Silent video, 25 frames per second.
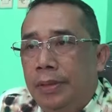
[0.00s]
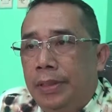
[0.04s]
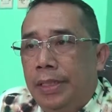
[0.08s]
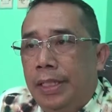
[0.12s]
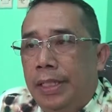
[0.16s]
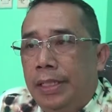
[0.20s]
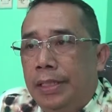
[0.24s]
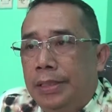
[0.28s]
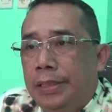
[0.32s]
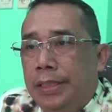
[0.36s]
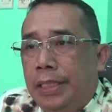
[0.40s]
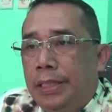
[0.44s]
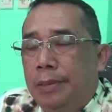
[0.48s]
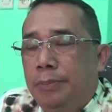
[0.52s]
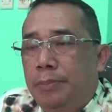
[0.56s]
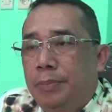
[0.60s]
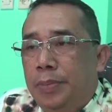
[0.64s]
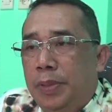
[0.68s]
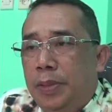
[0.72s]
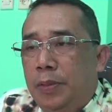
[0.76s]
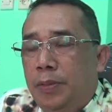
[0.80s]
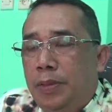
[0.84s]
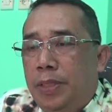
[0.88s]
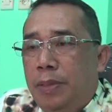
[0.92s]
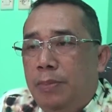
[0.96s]
Ya, yang
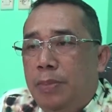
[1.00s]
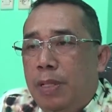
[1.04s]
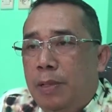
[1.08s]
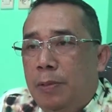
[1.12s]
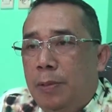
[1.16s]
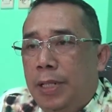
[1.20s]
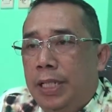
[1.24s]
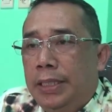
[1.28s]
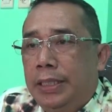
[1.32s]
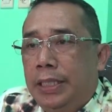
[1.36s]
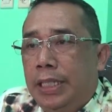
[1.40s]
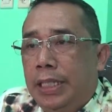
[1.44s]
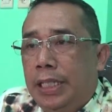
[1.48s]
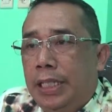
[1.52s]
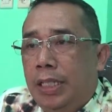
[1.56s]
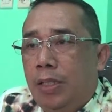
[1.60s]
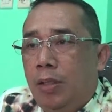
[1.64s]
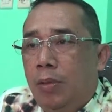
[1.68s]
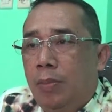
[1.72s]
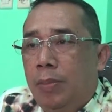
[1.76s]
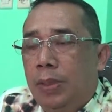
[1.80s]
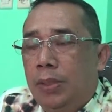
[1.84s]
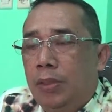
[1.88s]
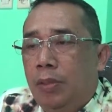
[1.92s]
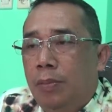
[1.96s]
perlu dibawa
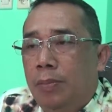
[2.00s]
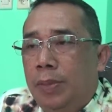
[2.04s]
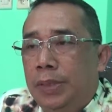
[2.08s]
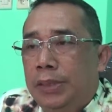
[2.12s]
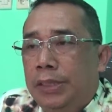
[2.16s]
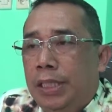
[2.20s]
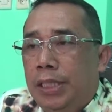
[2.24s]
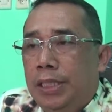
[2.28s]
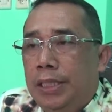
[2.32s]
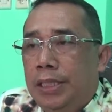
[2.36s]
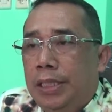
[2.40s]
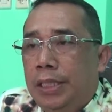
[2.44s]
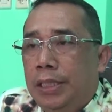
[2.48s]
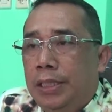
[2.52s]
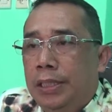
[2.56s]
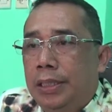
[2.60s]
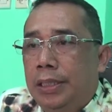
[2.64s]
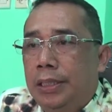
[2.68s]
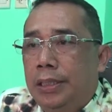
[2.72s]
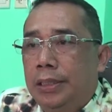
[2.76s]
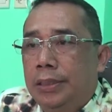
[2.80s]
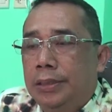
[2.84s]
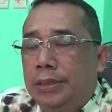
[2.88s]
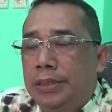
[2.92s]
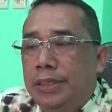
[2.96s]
adalah obat-obatan yang
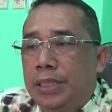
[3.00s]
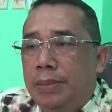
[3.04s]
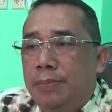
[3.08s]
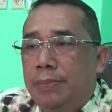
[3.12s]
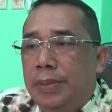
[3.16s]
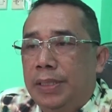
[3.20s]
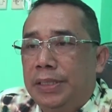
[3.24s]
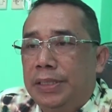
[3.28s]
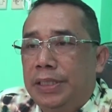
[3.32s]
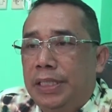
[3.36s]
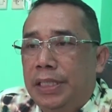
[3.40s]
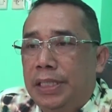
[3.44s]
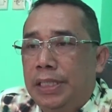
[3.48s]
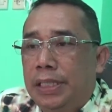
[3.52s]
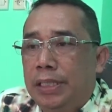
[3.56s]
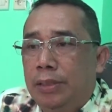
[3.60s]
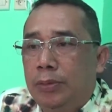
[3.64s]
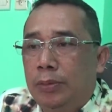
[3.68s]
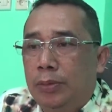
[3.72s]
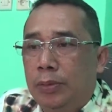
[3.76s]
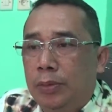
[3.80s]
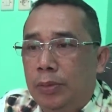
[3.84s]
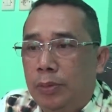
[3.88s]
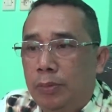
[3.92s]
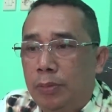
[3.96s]
sifatnya
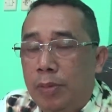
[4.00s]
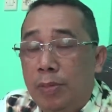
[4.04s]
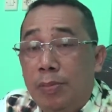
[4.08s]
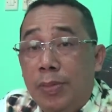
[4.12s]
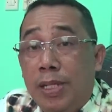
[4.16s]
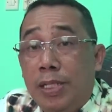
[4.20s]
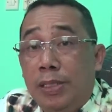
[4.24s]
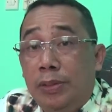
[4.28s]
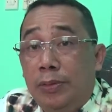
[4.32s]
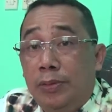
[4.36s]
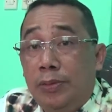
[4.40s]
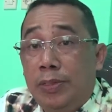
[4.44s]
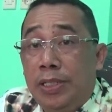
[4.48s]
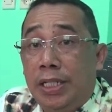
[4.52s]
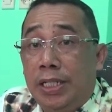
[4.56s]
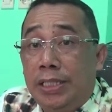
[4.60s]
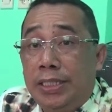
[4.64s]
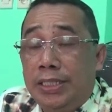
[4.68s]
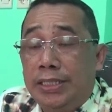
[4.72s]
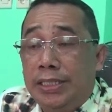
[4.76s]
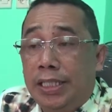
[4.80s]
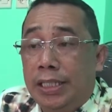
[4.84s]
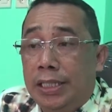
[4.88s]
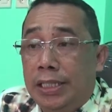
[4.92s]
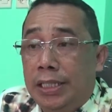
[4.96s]
untuk membantu ya di
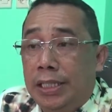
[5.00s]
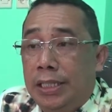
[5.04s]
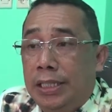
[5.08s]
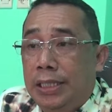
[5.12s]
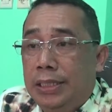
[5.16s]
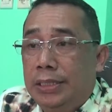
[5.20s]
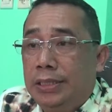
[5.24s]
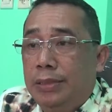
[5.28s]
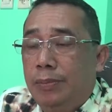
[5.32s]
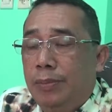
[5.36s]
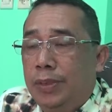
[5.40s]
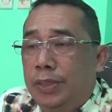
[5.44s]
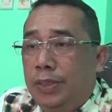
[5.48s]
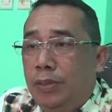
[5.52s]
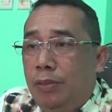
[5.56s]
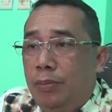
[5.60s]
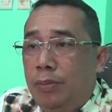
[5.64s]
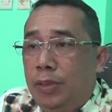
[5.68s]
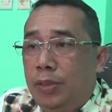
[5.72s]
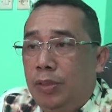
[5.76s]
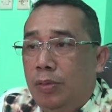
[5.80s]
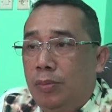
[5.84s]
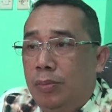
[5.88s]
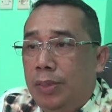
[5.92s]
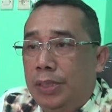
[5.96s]
sana, seperti
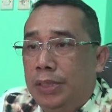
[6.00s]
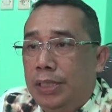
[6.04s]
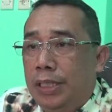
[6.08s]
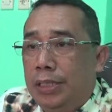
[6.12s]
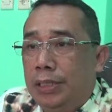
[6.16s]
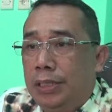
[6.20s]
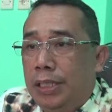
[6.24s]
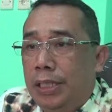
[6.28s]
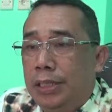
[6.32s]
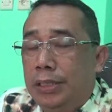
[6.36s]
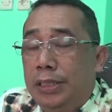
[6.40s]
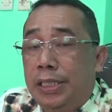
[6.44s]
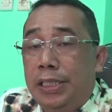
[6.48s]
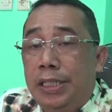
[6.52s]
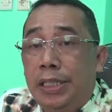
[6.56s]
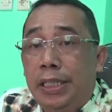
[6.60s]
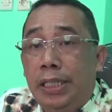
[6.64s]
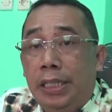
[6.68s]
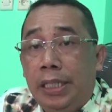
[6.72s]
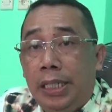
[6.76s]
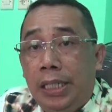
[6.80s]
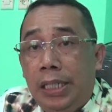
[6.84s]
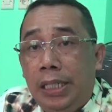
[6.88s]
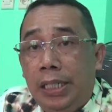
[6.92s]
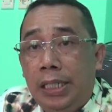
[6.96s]
obat-obatan anti
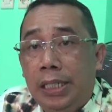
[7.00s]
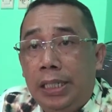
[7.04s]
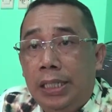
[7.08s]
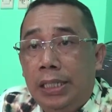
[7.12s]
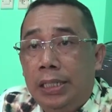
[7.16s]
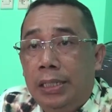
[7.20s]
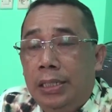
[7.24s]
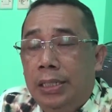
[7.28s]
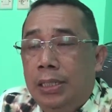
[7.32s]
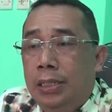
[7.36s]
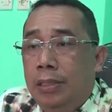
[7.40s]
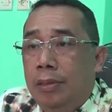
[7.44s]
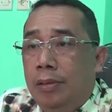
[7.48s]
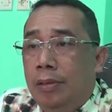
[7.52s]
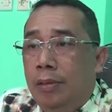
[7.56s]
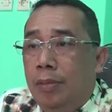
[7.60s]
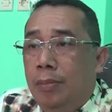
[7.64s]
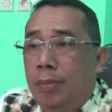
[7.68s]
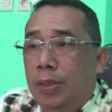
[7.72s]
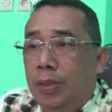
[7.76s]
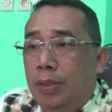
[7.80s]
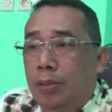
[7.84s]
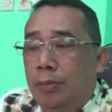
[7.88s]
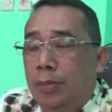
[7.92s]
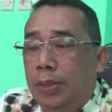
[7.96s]
nyeri ya,
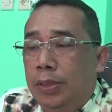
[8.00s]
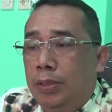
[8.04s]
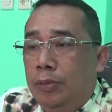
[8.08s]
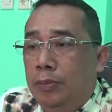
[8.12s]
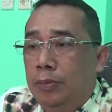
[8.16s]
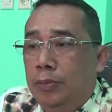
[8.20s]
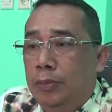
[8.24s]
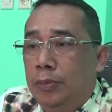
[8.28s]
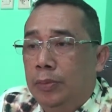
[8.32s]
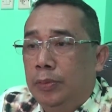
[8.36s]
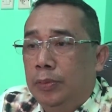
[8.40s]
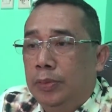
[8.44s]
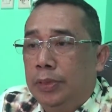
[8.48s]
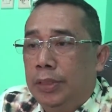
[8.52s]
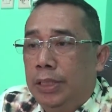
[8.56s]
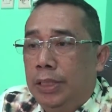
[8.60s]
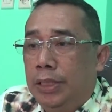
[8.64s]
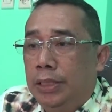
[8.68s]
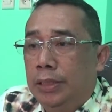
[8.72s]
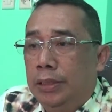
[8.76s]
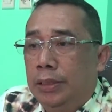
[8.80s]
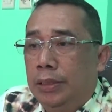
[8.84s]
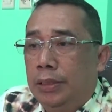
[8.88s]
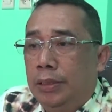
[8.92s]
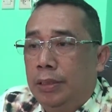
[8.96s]
obat-obat untuk
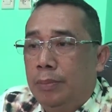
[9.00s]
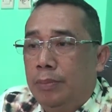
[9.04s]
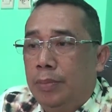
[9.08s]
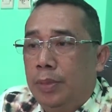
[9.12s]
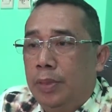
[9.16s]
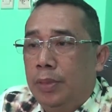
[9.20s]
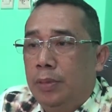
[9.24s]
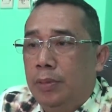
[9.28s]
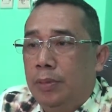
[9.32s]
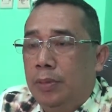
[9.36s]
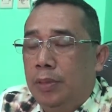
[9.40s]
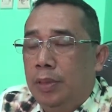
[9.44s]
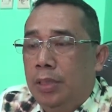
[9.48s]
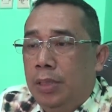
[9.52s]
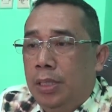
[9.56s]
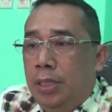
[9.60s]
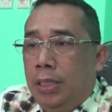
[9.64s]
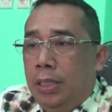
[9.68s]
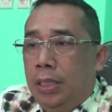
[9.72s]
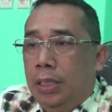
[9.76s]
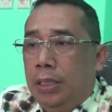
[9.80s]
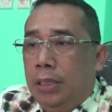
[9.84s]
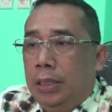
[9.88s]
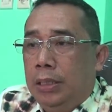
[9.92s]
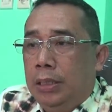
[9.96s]
yang keperlu
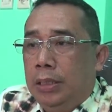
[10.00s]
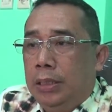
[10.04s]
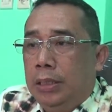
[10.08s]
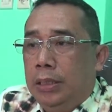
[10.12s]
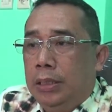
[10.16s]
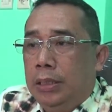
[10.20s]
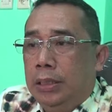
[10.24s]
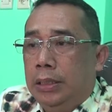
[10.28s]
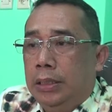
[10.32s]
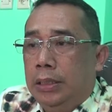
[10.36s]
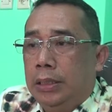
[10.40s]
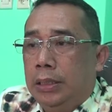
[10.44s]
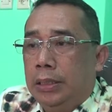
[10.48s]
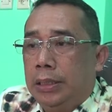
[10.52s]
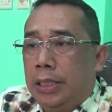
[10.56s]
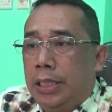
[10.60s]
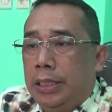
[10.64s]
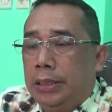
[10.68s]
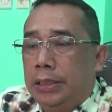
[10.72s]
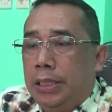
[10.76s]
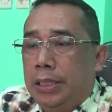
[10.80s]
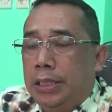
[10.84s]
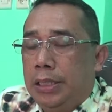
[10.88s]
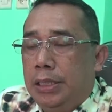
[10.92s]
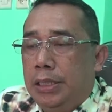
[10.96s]
eh,
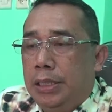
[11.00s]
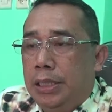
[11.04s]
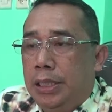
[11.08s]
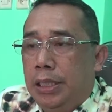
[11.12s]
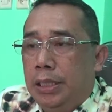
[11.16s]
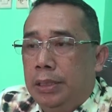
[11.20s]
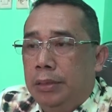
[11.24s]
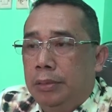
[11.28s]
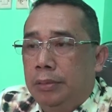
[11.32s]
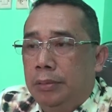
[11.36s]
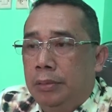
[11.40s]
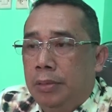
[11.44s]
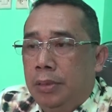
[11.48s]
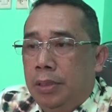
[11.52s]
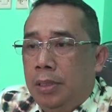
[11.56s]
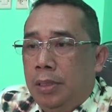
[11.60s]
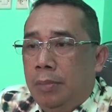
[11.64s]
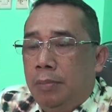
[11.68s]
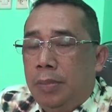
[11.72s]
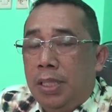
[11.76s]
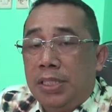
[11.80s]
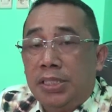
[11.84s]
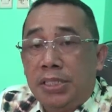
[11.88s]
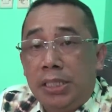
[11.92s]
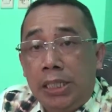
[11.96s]
kaitannya dengan
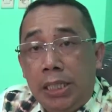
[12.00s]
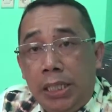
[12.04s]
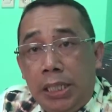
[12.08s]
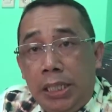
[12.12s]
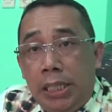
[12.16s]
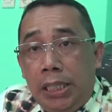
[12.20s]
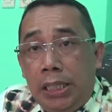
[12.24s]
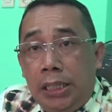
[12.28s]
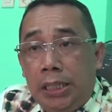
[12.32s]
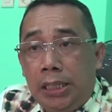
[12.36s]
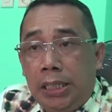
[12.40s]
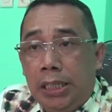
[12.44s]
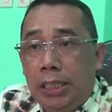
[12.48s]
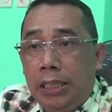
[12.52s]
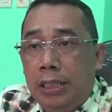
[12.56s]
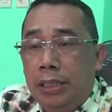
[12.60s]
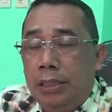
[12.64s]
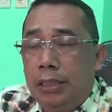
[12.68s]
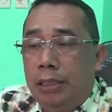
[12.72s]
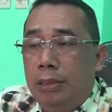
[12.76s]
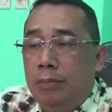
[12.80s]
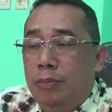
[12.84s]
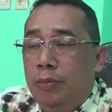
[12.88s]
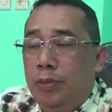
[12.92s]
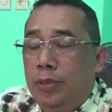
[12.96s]
paslin ya,
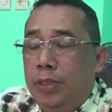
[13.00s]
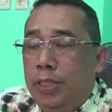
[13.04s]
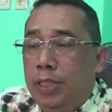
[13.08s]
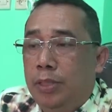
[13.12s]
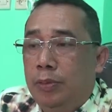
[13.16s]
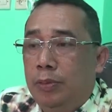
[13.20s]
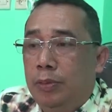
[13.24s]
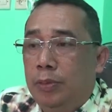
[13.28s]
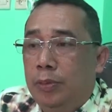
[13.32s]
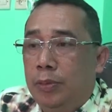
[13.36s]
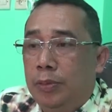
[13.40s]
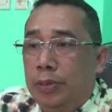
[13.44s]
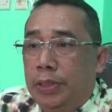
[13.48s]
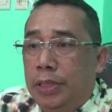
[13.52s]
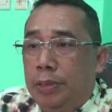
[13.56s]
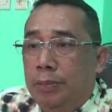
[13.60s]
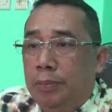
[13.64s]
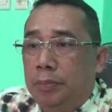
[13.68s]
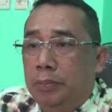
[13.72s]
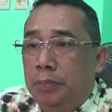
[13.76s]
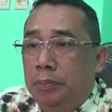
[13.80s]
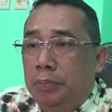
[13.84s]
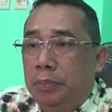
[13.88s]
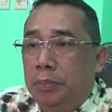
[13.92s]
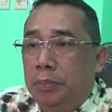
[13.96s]
kemudian untuk yang